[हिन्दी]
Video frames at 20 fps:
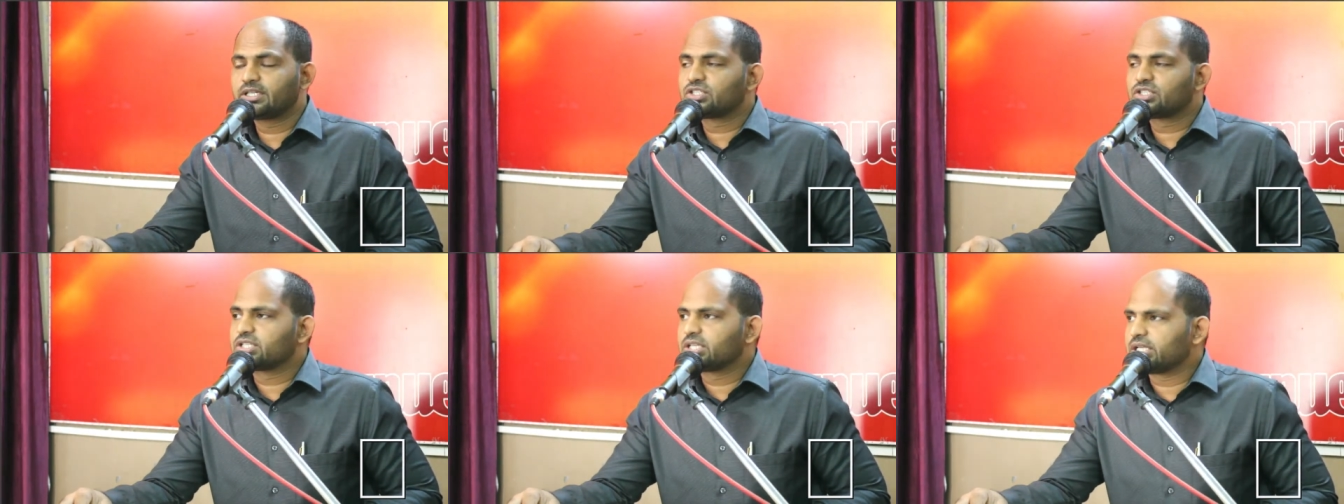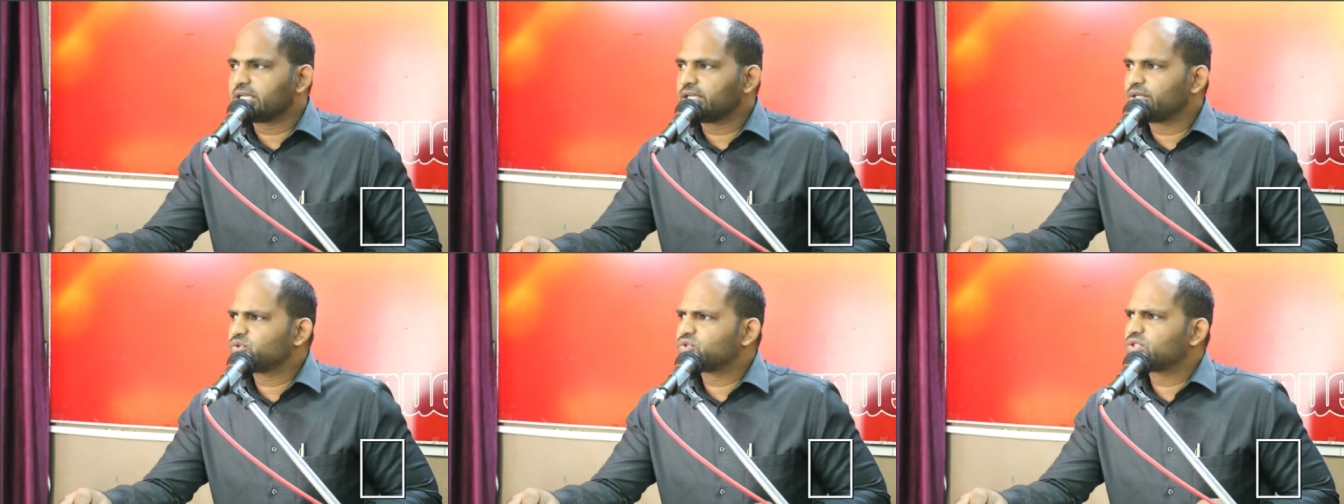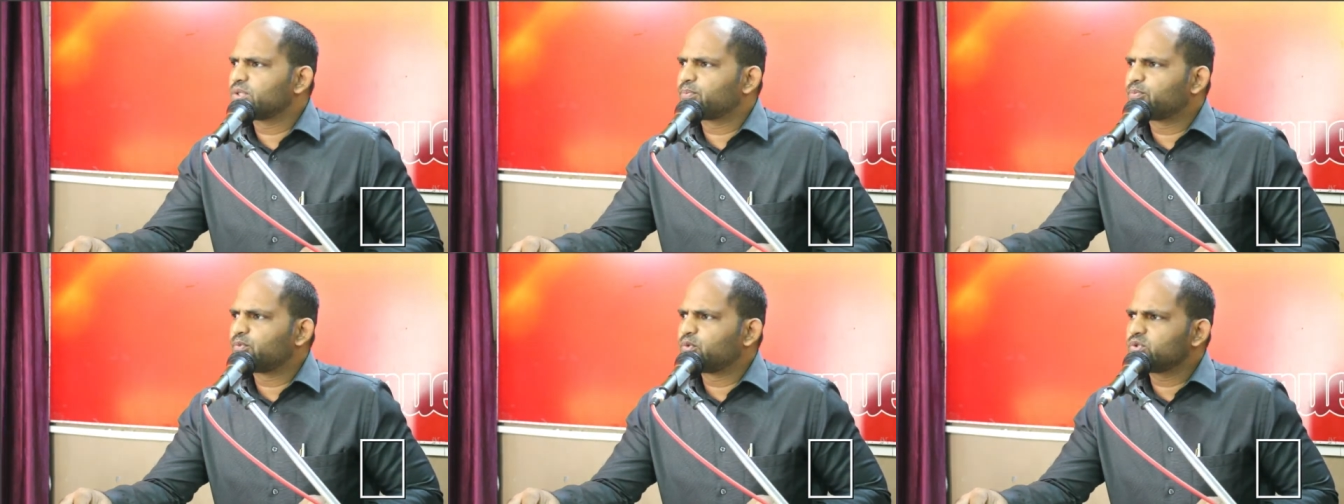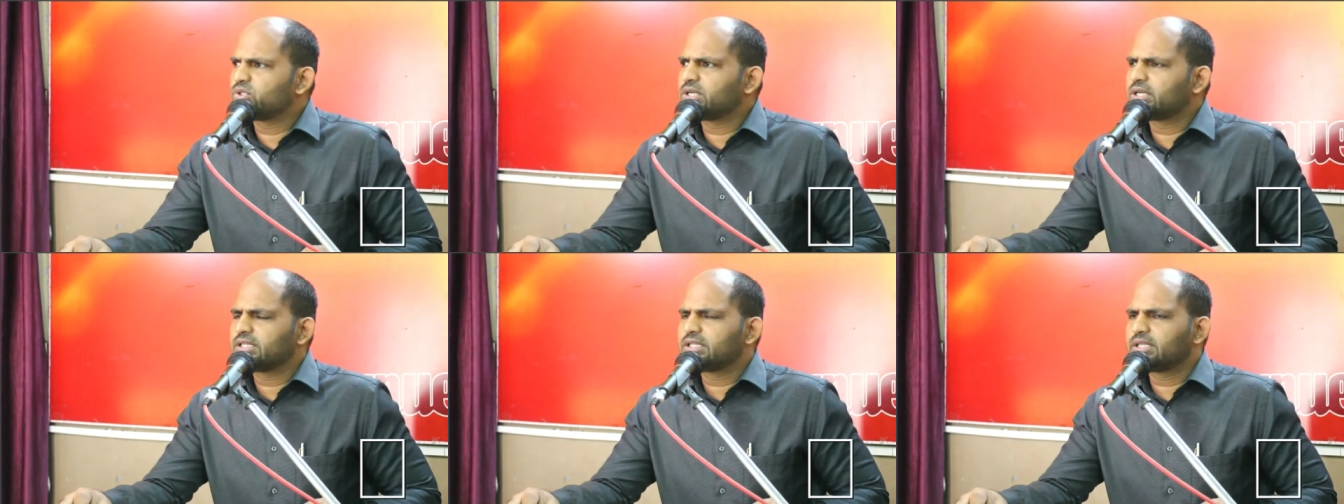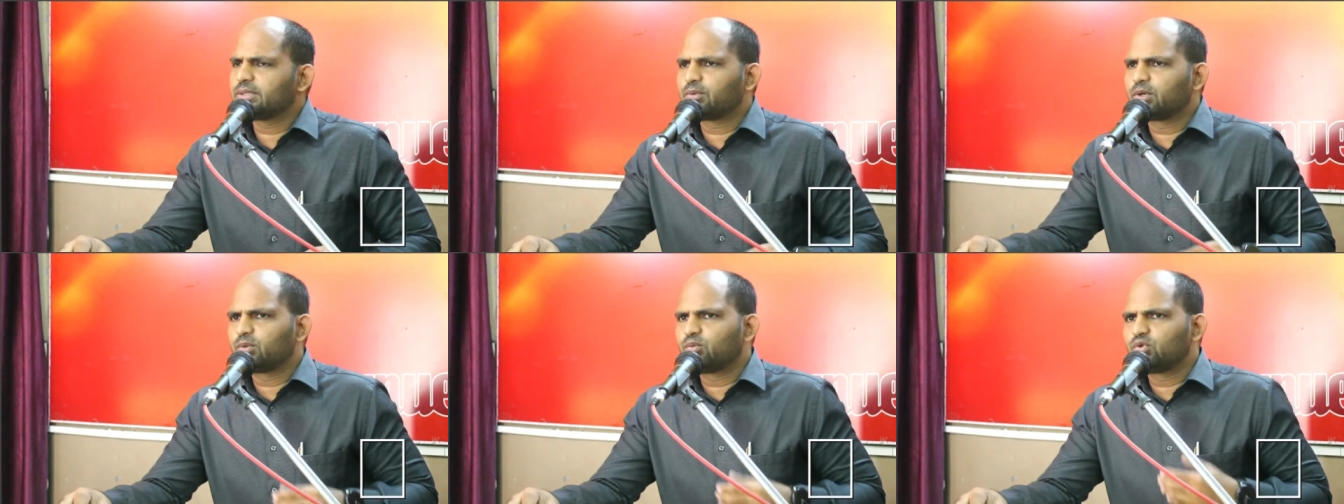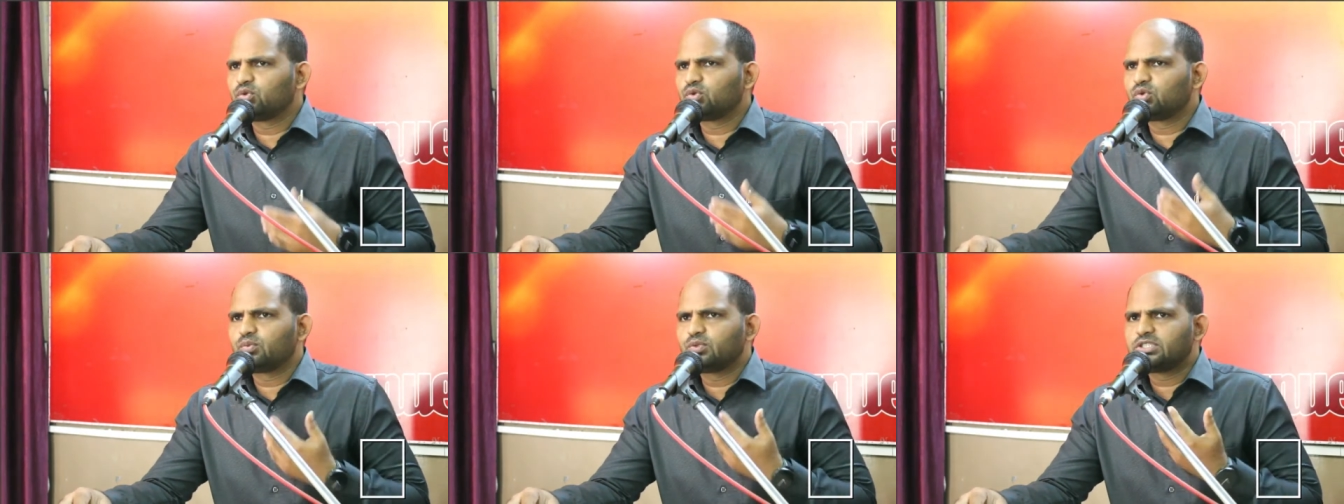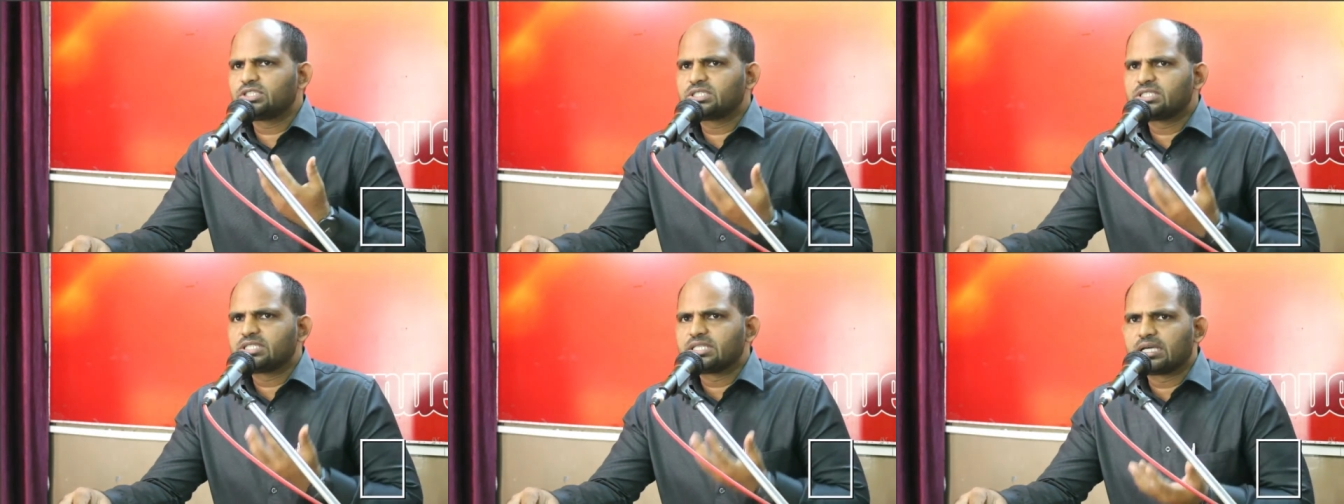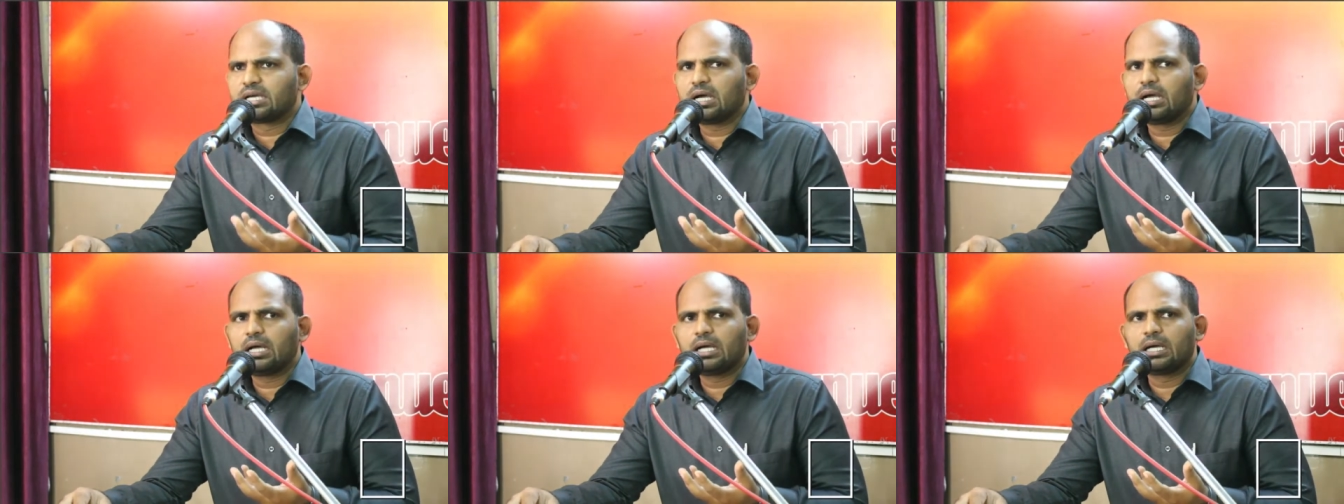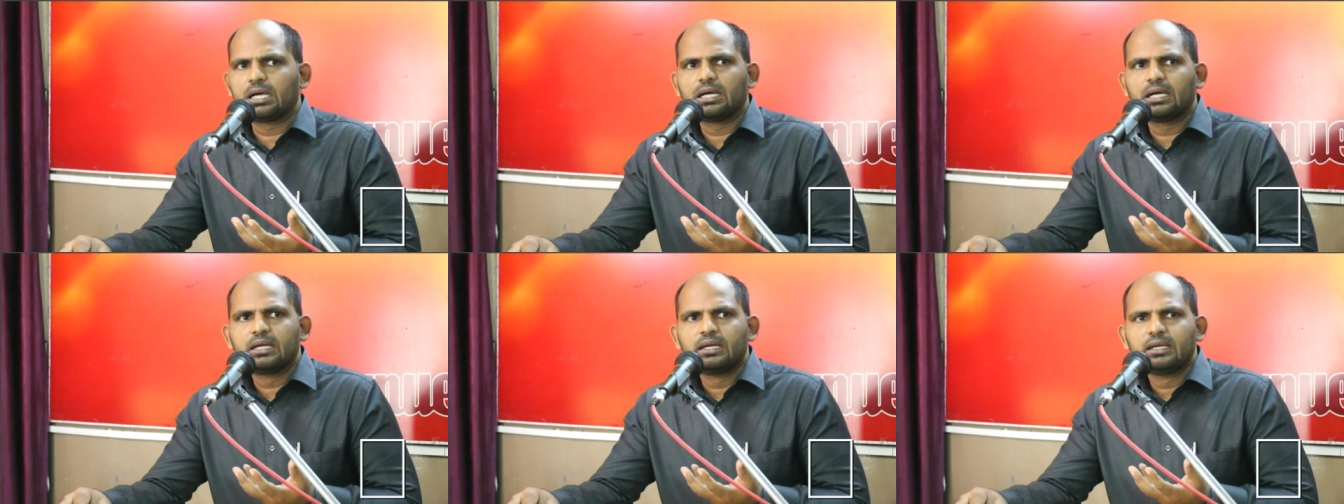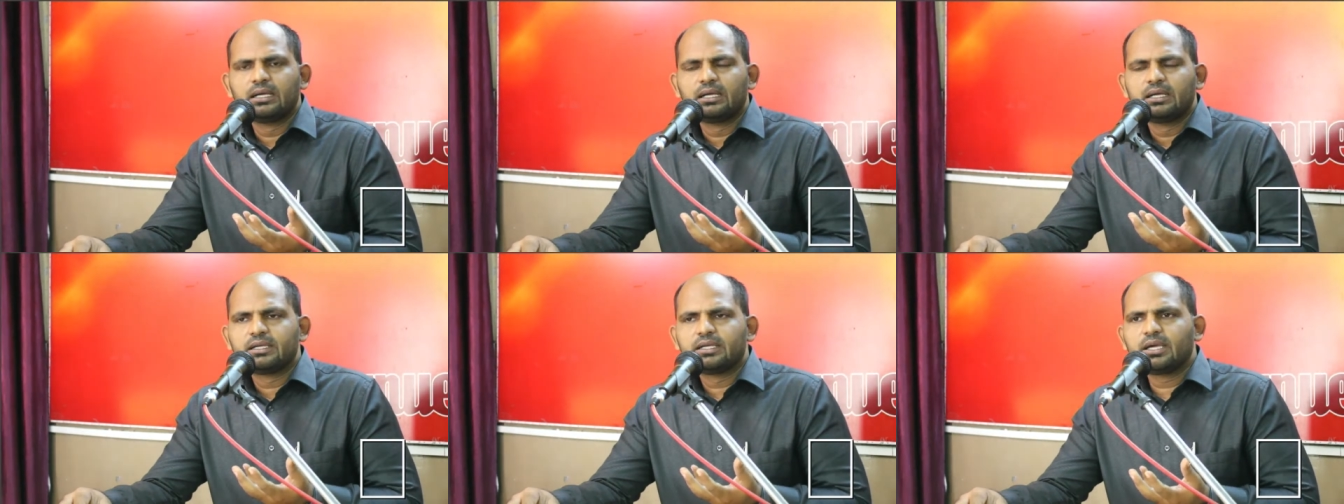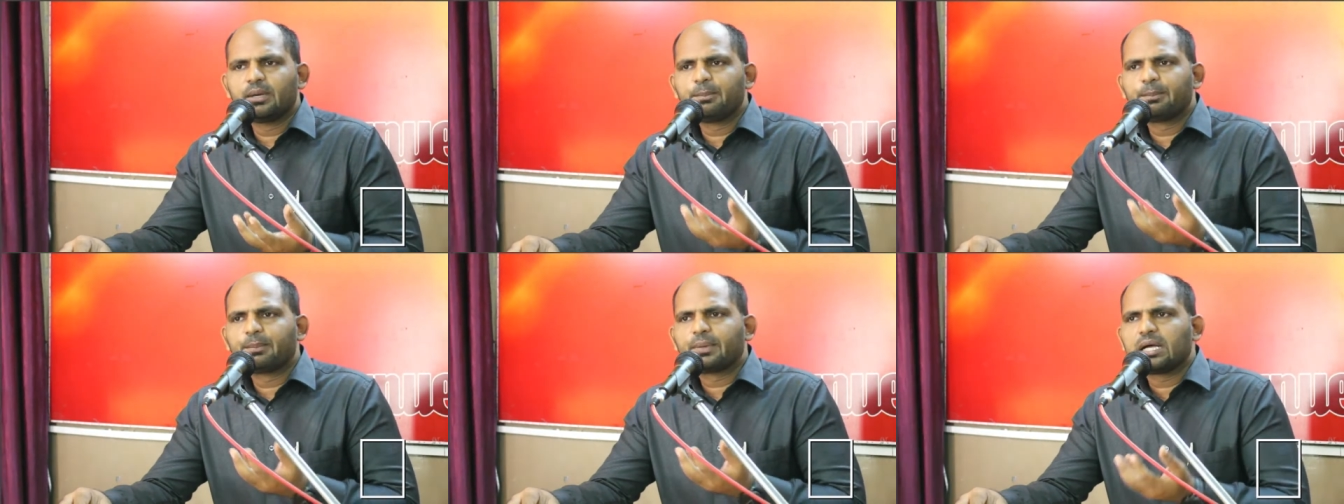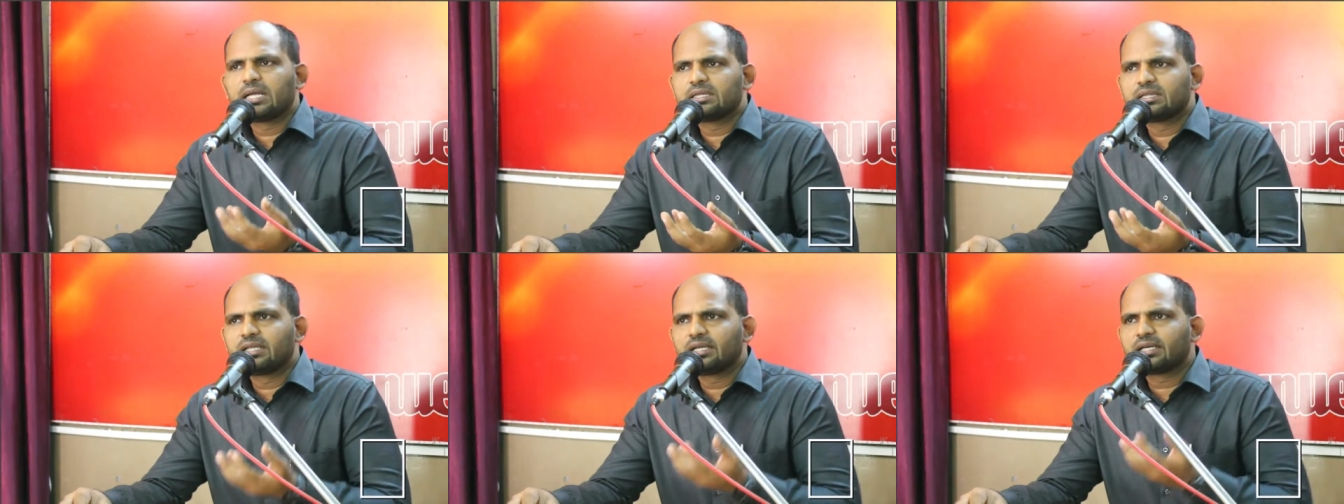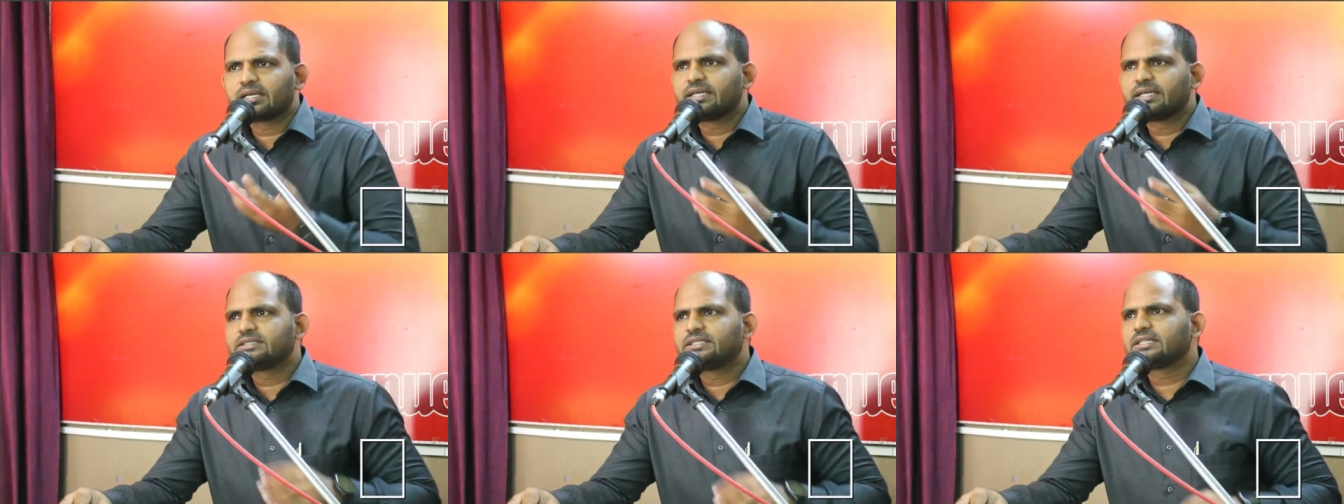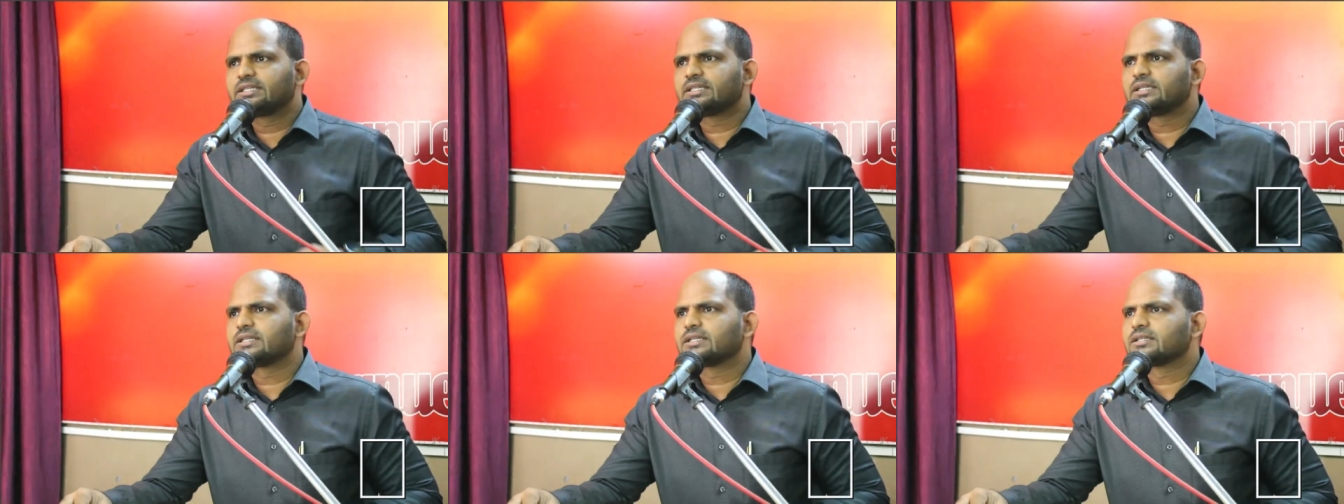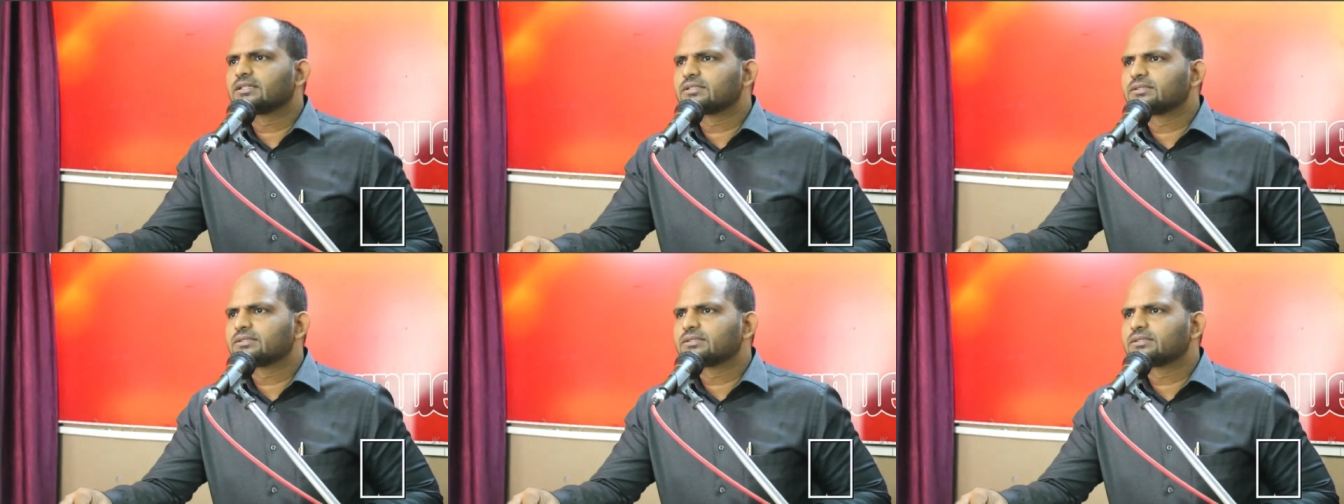चेले उससे पूछ रहे थे प्रभु तू मुझे सिखा कि हम प्रार्थना कैसे करें